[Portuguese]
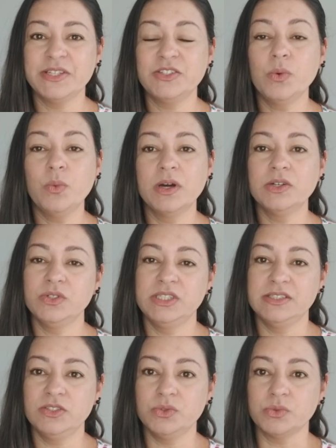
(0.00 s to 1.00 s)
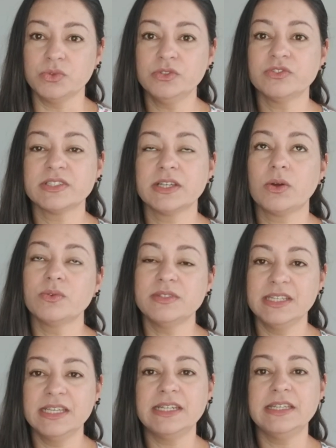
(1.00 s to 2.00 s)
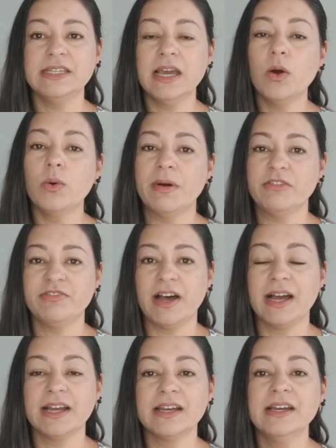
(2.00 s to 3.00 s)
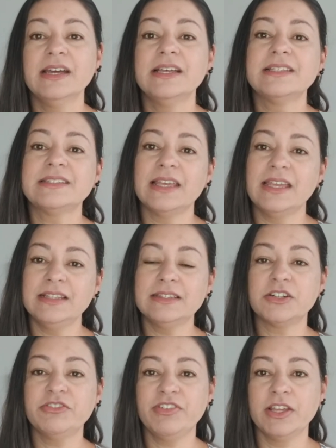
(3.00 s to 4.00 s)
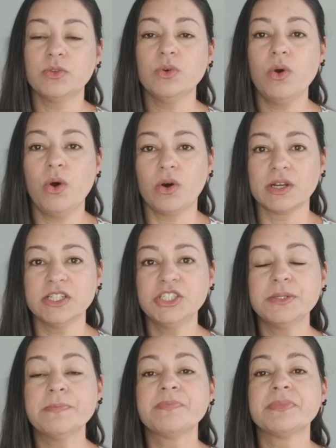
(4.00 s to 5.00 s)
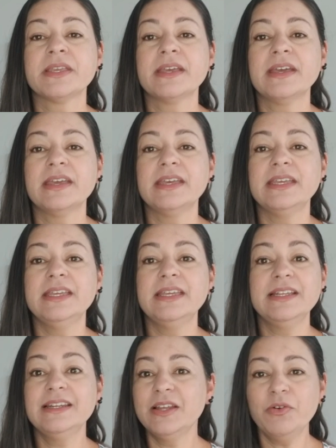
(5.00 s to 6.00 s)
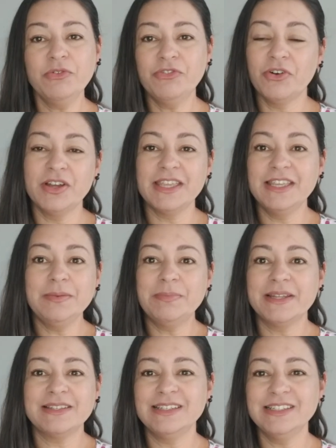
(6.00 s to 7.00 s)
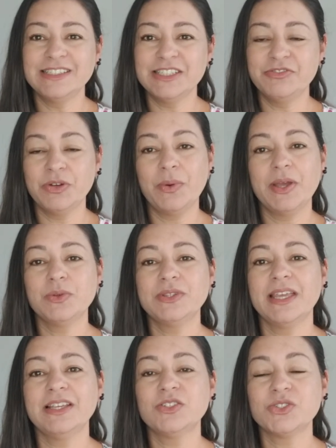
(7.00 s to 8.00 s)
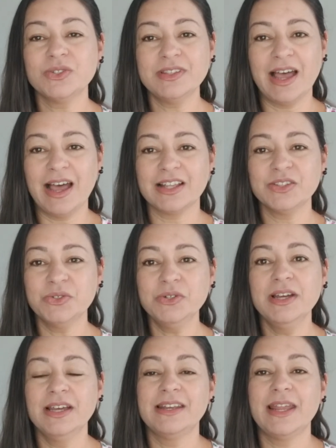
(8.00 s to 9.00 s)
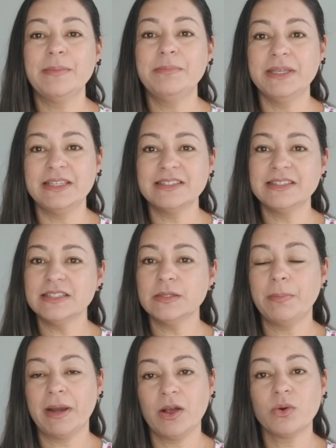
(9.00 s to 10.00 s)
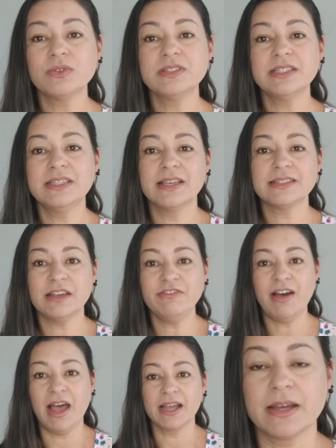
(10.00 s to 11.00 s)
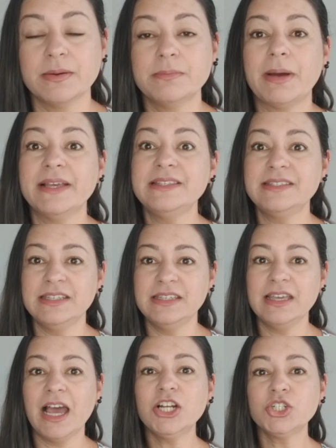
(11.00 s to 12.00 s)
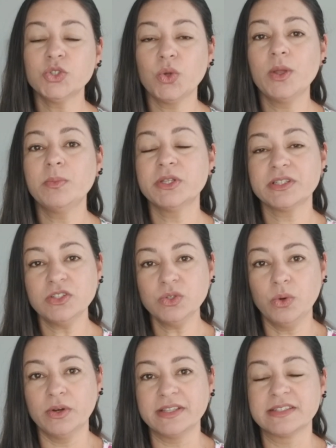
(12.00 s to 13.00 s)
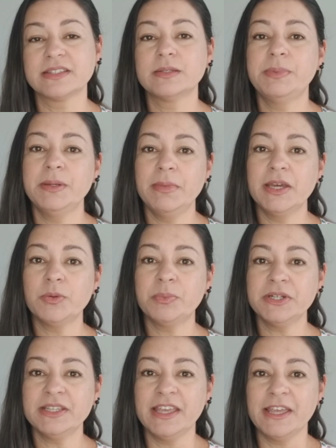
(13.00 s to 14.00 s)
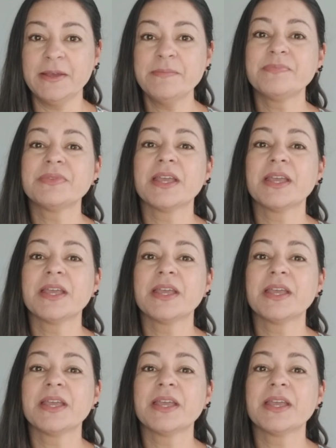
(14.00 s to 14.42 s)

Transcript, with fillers: esse um ano de estudo, você conseguiria uma vaga sem ter feito college. E não foi imprescindível eu ter estudado né, business para conseguir essa vaga, mas sim ajudou em muitas coisas. Primeiro, porque